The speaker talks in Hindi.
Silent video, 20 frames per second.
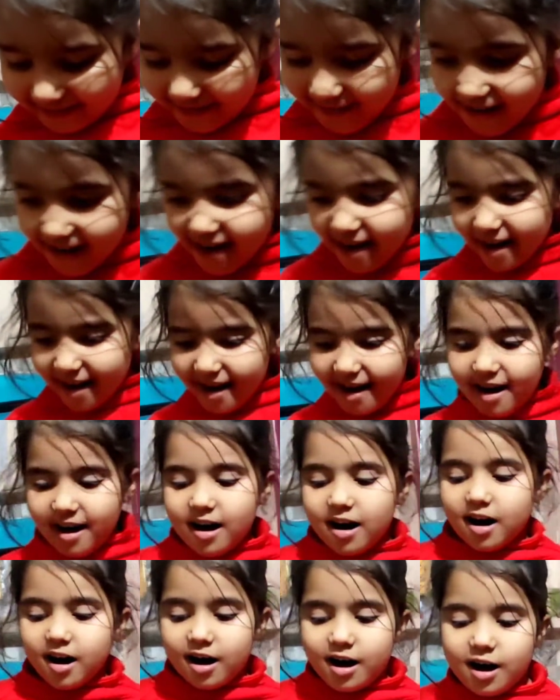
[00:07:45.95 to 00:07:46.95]
हाँ ये लगा
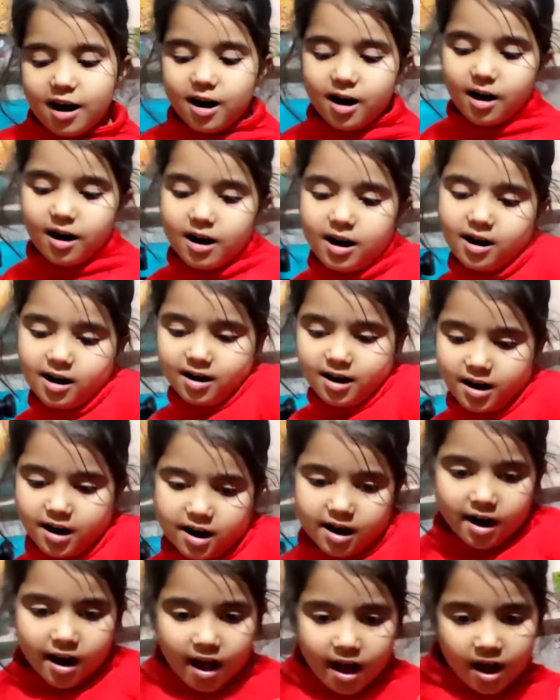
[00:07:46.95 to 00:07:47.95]
रखा है थोड़ा
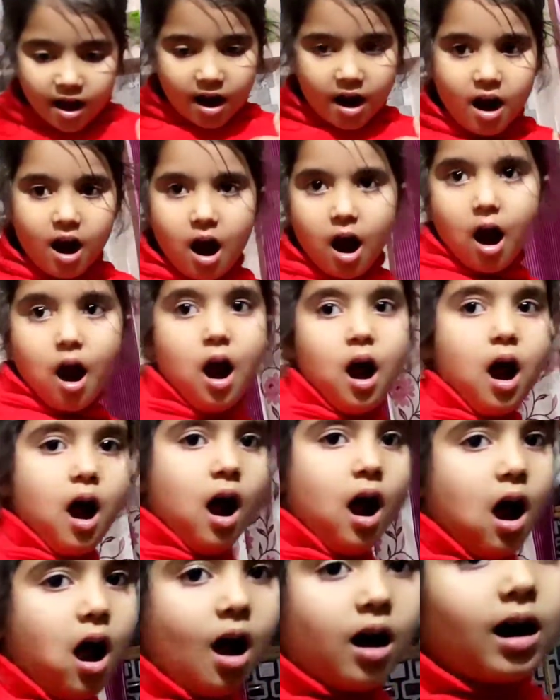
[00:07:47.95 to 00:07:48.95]
फोट वोट फट जाते हैं ना
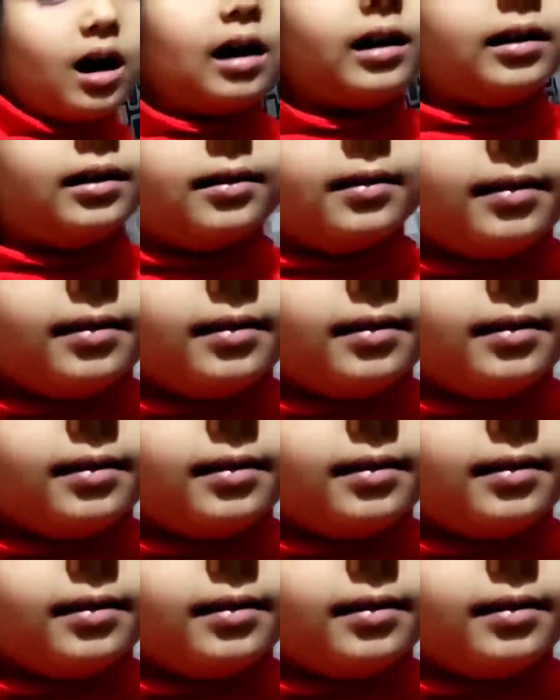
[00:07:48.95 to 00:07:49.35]
इस वजह